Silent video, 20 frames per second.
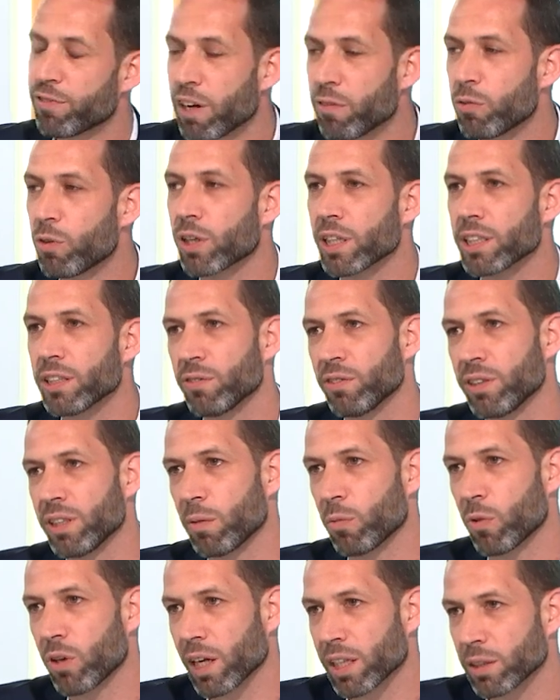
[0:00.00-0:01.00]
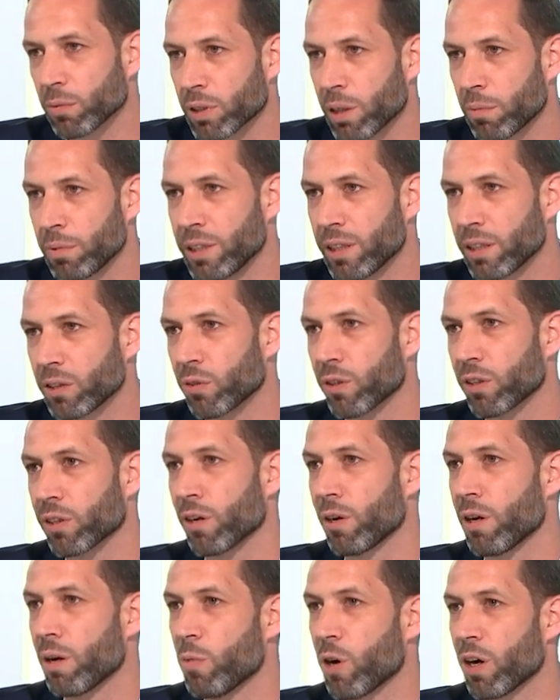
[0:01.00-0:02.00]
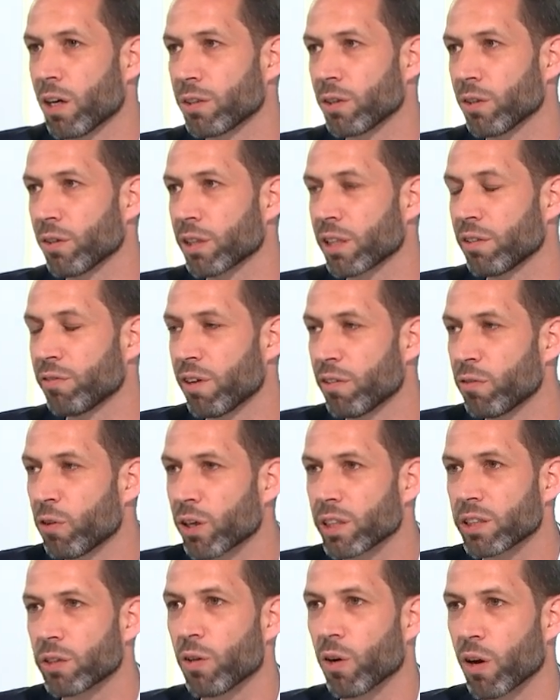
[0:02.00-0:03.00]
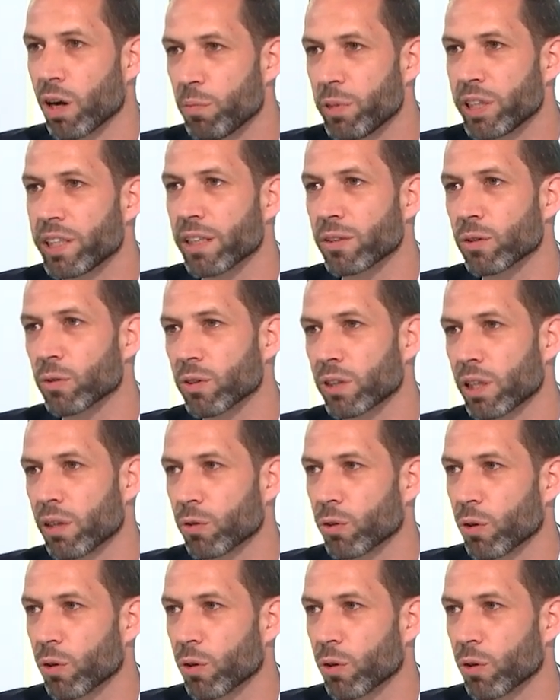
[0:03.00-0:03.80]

favorise finalement la responsabilisation de nos collaborateurs, qui favorise leur implication au